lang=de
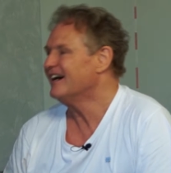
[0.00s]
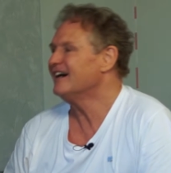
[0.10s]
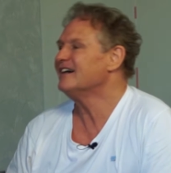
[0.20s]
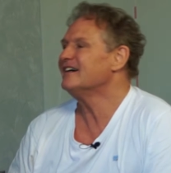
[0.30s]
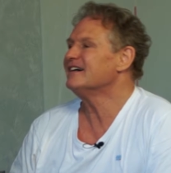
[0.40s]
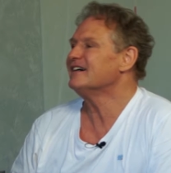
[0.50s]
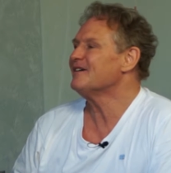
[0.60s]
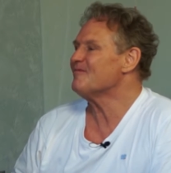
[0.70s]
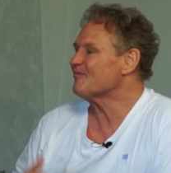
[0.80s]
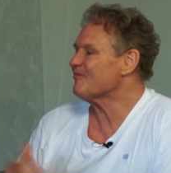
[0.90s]

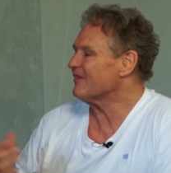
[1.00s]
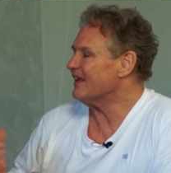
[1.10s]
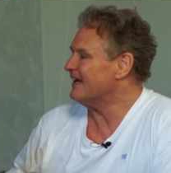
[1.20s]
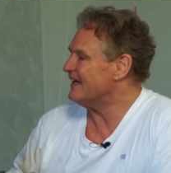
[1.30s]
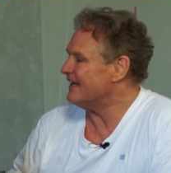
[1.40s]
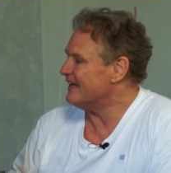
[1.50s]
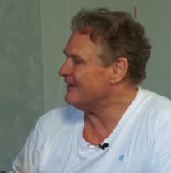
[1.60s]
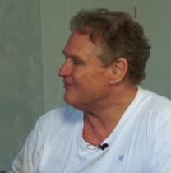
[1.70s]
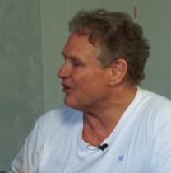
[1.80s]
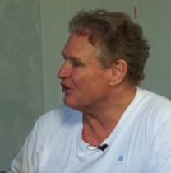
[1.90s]
Ähm,
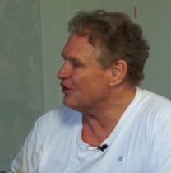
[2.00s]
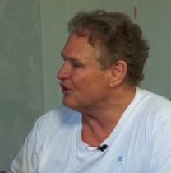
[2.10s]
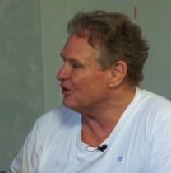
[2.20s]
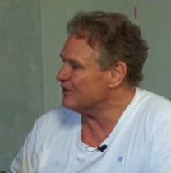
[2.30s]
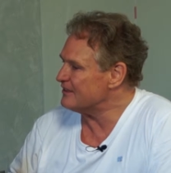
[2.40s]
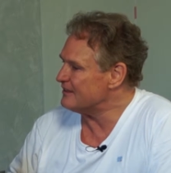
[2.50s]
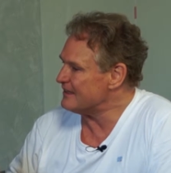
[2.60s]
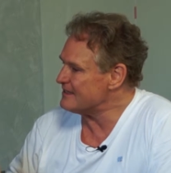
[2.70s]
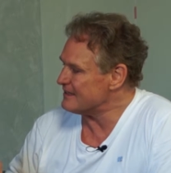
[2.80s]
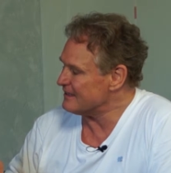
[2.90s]
wir können heute
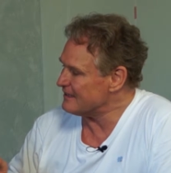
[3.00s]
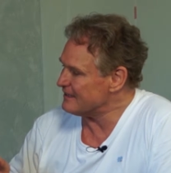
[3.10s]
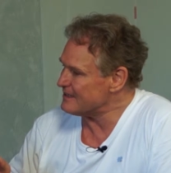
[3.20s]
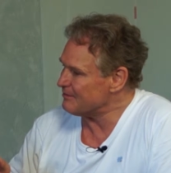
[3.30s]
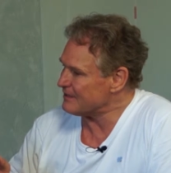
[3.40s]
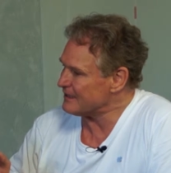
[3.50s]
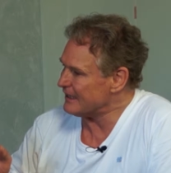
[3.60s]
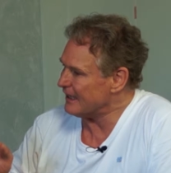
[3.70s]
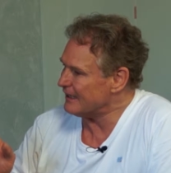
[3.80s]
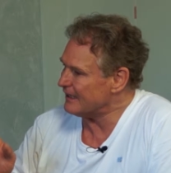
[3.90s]
diese, diese
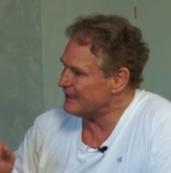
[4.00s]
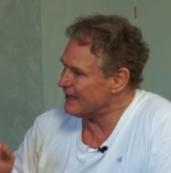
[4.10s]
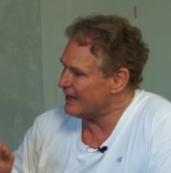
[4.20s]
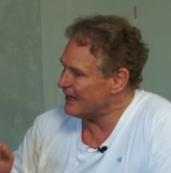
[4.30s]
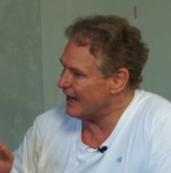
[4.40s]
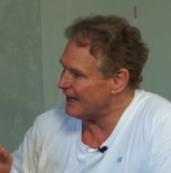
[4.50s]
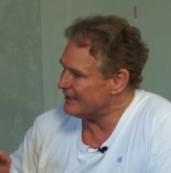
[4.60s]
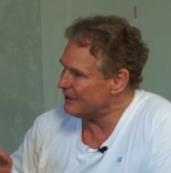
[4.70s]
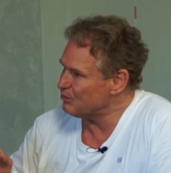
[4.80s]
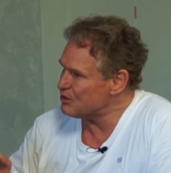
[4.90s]
Materialien an
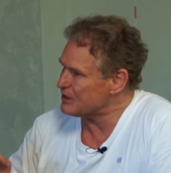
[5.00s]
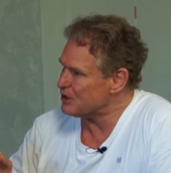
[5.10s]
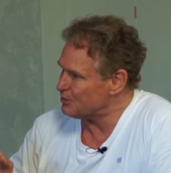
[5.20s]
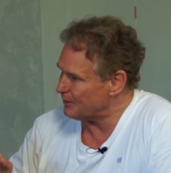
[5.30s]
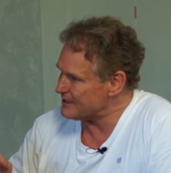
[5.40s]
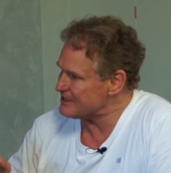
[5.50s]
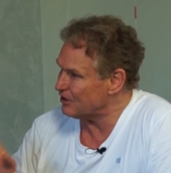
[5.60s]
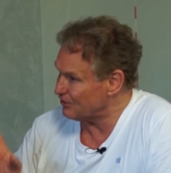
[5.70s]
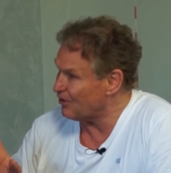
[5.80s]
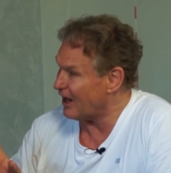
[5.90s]
den Muskel spritzen,
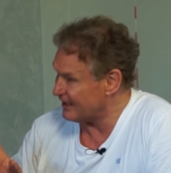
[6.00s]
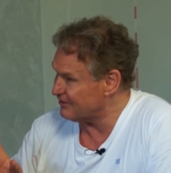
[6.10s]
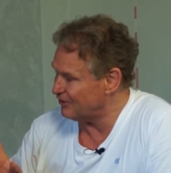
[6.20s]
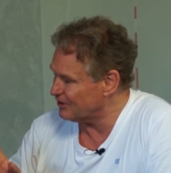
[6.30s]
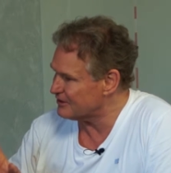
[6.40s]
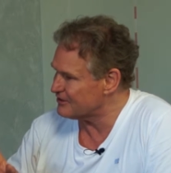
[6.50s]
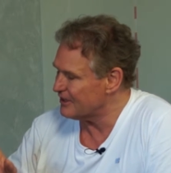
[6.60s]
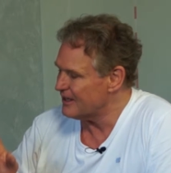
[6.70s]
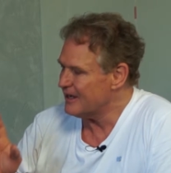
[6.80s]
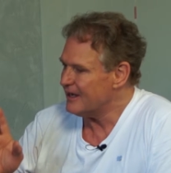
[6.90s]
dort wo er halt wirkt. Mhm
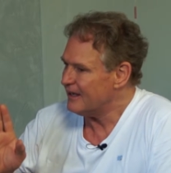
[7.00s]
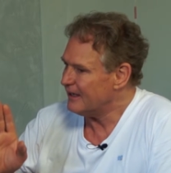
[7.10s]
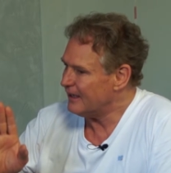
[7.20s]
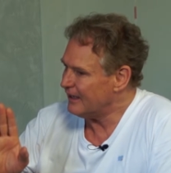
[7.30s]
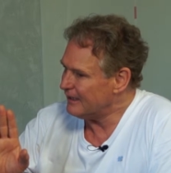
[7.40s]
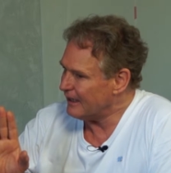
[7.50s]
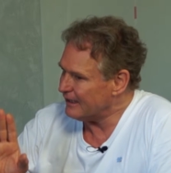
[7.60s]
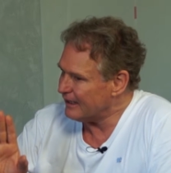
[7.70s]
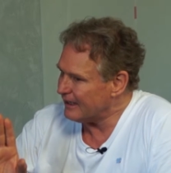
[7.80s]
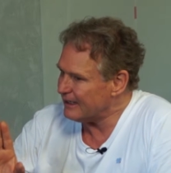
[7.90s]
in
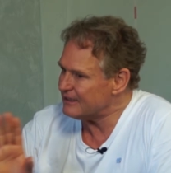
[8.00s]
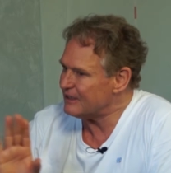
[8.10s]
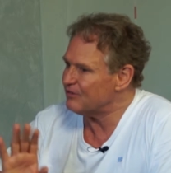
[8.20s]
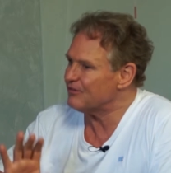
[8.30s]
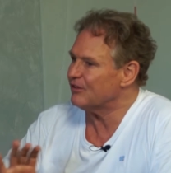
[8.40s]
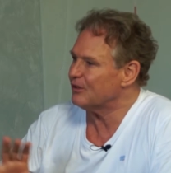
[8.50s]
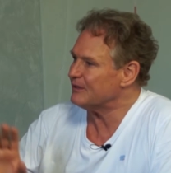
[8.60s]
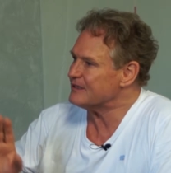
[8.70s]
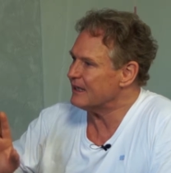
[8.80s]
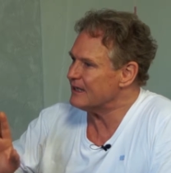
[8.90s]
einer relativen Form.
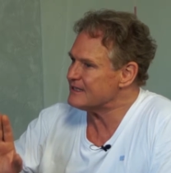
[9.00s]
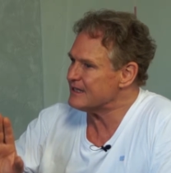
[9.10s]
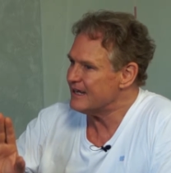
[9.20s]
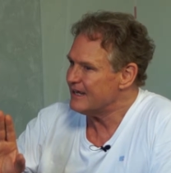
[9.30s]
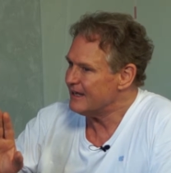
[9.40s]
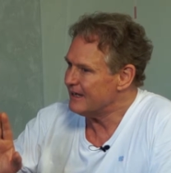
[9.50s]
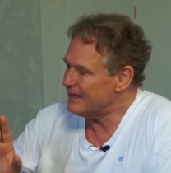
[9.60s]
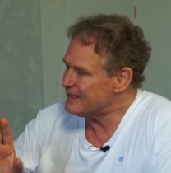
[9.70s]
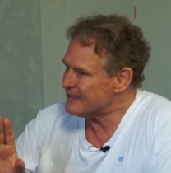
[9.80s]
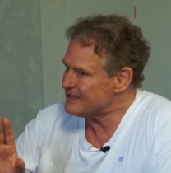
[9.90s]
Das heißt,
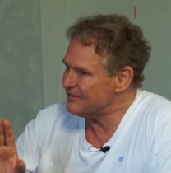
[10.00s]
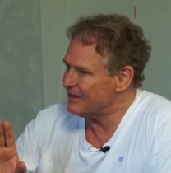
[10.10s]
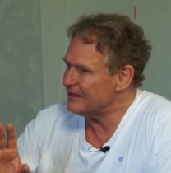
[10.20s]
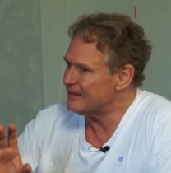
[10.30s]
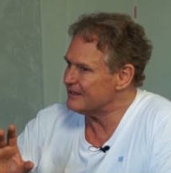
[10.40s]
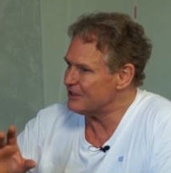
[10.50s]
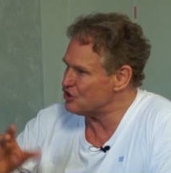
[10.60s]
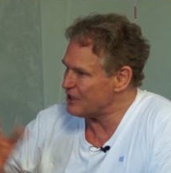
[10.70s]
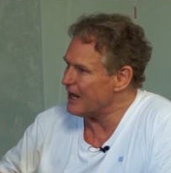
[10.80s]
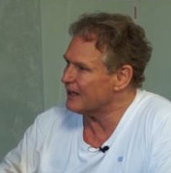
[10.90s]
nicht, dass wir die
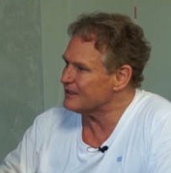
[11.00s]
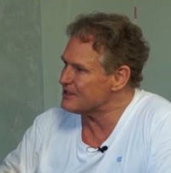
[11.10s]
Stärke